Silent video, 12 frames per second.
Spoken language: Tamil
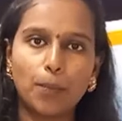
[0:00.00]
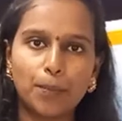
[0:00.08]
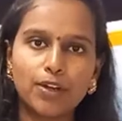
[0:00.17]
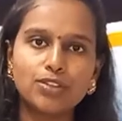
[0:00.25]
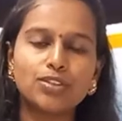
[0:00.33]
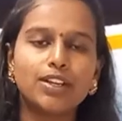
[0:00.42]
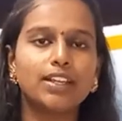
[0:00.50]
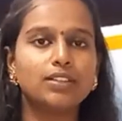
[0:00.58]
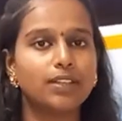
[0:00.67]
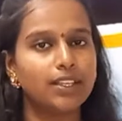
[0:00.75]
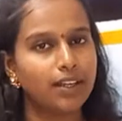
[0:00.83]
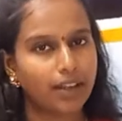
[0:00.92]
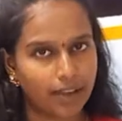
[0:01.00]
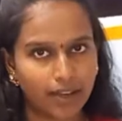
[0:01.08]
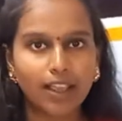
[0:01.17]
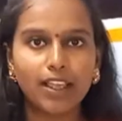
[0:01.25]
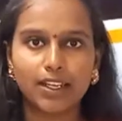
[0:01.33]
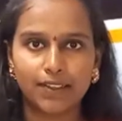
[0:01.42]
ஆப்பர்ச்சுனிட்டிஸ் வந்து
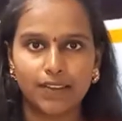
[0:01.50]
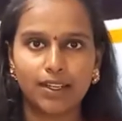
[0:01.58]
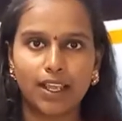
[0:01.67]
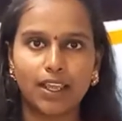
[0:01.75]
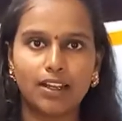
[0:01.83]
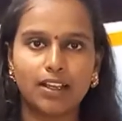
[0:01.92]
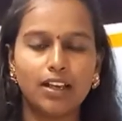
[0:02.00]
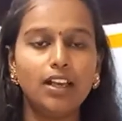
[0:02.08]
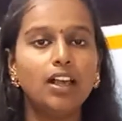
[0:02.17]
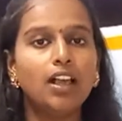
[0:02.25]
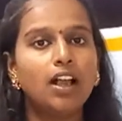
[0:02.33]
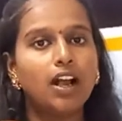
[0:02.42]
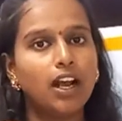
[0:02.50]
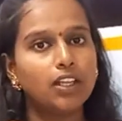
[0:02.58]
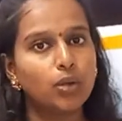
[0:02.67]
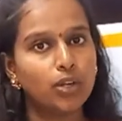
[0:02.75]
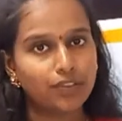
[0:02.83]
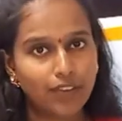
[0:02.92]
நிறையா இருந்துகிட்டே இருக்குது அது
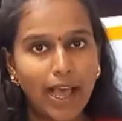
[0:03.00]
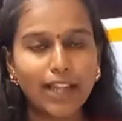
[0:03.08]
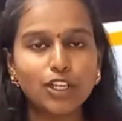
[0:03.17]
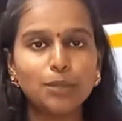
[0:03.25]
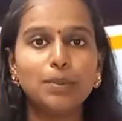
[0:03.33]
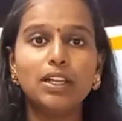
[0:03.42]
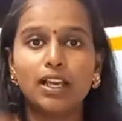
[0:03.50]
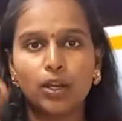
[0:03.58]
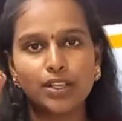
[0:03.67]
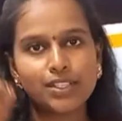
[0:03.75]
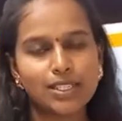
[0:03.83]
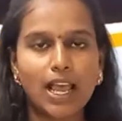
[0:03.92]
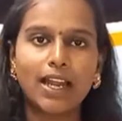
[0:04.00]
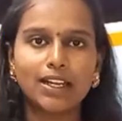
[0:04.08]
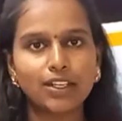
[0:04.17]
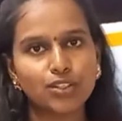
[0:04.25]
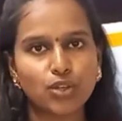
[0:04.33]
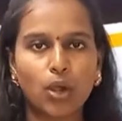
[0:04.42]
ஒரு வேல்யூபிள் ஒரு
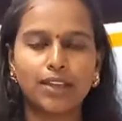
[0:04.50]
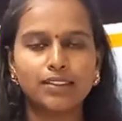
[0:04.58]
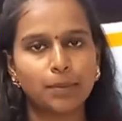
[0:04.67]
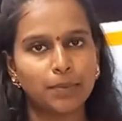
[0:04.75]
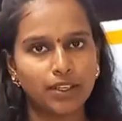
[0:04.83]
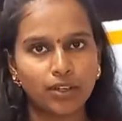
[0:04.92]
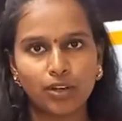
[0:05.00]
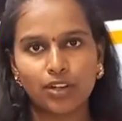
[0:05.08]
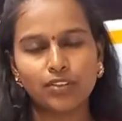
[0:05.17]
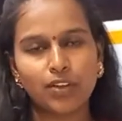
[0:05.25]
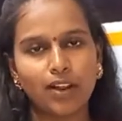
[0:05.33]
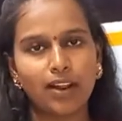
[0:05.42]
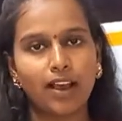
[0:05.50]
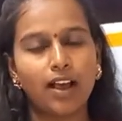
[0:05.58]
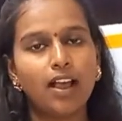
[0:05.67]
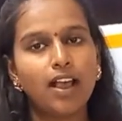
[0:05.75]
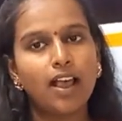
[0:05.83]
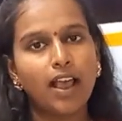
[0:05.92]
ஸ்டாண்டர்ட் சாய்ஸ் அப்படின்னு கூட சொல்லலாம்
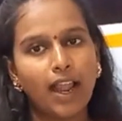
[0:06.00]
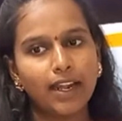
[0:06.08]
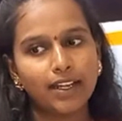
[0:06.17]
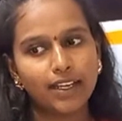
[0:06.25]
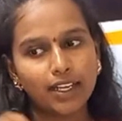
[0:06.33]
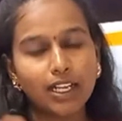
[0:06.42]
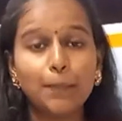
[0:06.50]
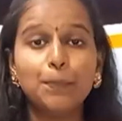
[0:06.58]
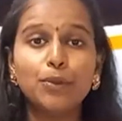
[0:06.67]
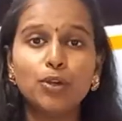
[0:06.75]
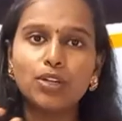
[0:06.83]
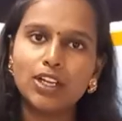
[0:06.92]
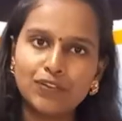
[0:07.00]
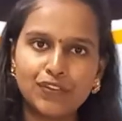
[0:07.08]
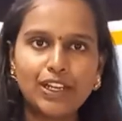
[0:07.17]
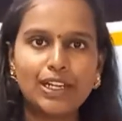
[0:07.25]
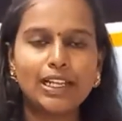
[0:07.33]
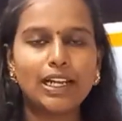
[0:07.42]
அண்டு கம்ப்யூட்டர்
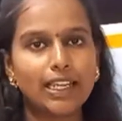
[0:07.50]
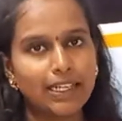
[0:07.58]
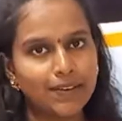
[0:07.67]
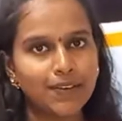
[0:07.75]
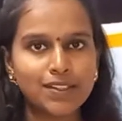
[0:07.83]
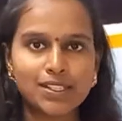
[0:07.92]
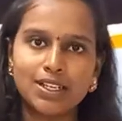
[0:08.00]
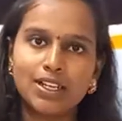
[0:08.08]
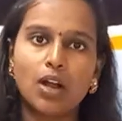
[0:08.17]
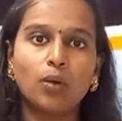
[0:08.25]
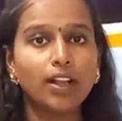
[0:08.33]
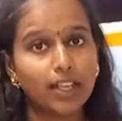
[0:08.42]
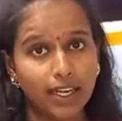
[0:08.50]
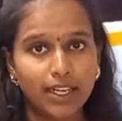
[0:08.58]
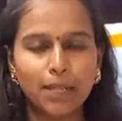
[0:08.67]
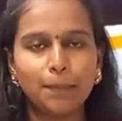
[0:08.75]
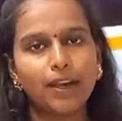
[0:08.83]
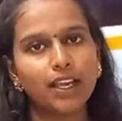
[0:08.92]
ஃபீல்டில் இன்ட்ரெஸ்ட் இருக்கவங்க
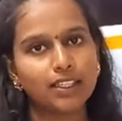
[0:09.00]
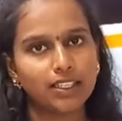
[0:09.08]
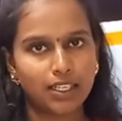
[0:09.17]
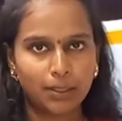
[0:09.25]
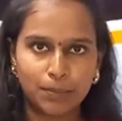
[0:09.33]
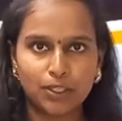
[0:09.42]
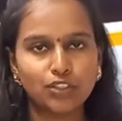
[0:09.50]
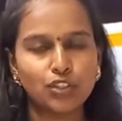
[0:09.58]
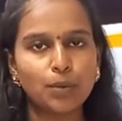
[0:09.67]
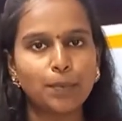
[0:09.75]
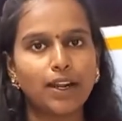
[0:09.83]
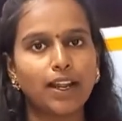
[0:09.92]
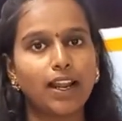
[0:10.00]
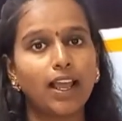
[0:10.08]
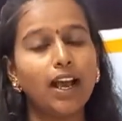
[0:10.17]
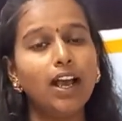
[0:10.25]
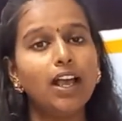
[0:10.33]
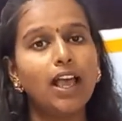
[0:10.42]
கண்டிப்பாக இதை பர்சியூ
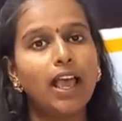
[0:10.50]
பண்ணலாம்